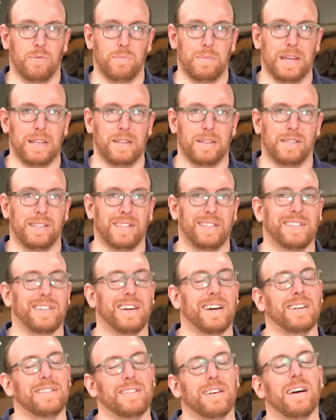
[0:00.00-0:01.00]
humaine, c'est
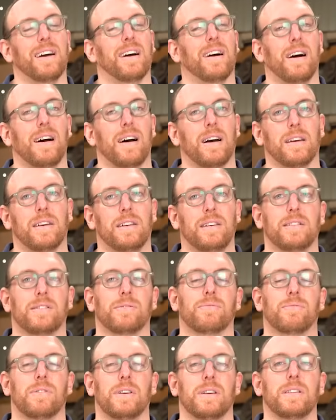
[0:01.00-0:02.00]
très très rare qu'il
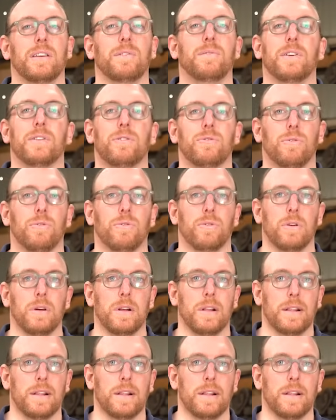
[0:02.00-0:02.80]
soit défectueux.